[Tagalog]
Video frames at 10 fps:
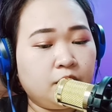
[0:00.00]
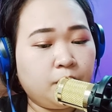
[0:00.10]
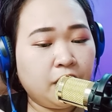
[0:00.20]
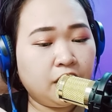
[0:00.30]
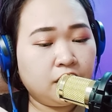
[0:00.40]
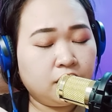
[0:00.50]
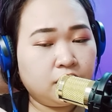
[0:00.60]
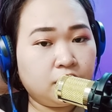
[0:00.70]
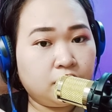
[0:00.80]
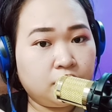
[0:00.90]

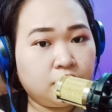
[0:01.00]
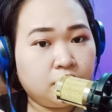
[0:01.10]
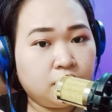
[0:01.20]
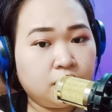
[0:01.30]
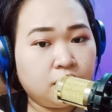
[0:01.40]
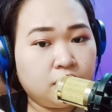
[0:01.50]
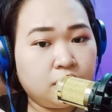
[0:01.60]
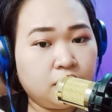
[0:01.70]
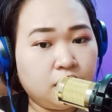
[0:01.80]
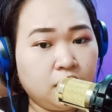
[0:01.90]
Pero,
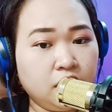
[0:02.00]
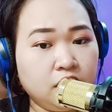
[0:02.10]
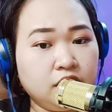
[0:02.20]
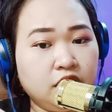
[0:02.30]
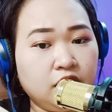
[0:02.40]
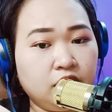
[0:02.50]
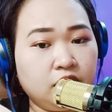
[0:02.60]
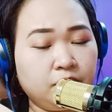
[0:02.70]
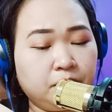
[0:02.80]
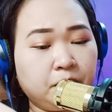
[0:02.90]

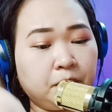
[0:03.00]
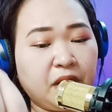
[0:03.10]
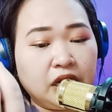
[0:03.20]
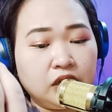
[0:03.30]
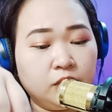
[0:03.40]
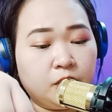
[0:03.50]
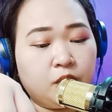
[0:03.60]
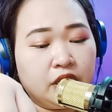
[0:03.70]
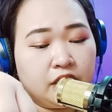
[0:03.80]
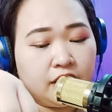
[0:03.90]
hindi para
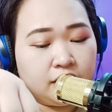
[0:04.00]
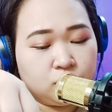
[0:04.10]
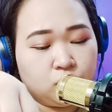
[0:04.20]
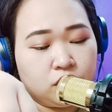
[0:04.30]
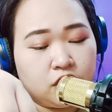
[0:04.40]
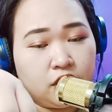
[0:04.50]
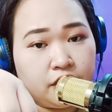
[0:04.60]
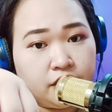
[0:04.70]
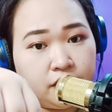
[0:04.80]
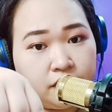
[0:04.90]
gumawa ng action
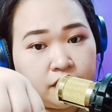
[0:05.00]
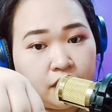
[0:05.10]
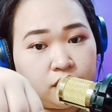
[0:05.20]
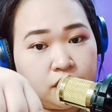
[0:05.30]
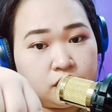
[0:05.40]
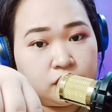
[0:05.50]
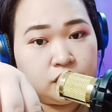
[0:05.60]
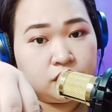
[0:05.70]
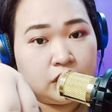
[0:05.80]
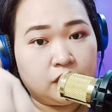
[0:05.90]
regarding sa connection
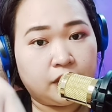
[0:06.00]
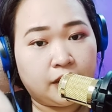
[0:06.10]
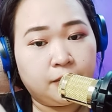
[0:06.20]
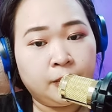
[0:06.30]
ninyong dalawa.